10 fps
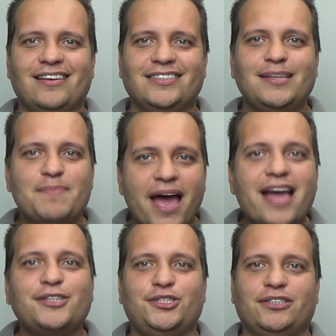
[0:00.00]
Se
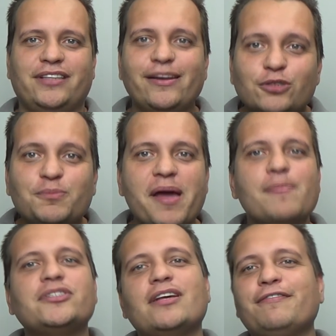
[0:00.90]
mexe, tem os
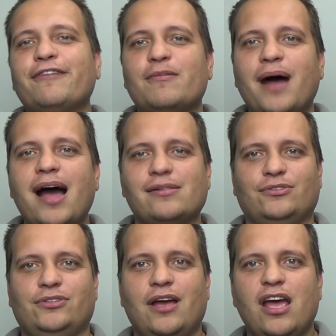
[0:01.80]
membros sendo
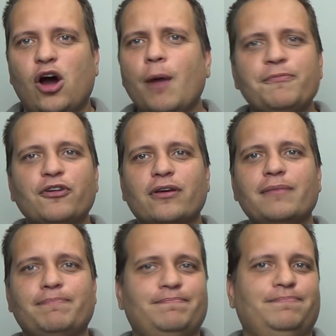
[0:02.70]
formados. Óbvio
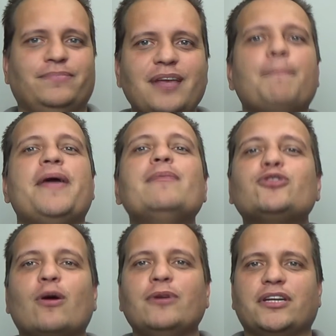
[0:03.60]
que
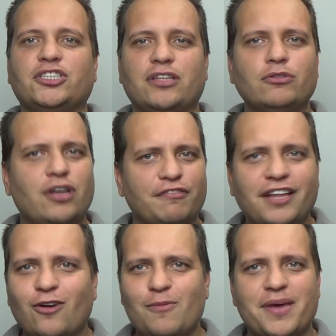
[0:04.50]
sabemos como cristãos que a
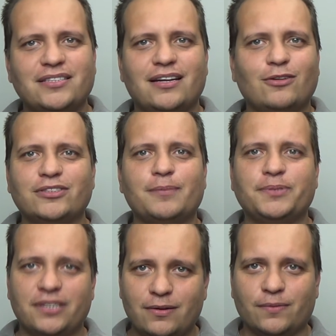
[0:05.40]
vida começa na
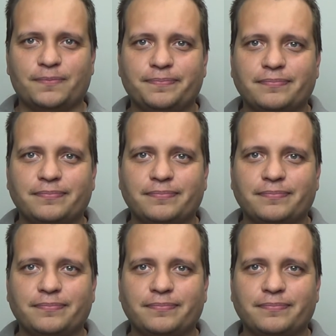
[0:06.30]
concepção.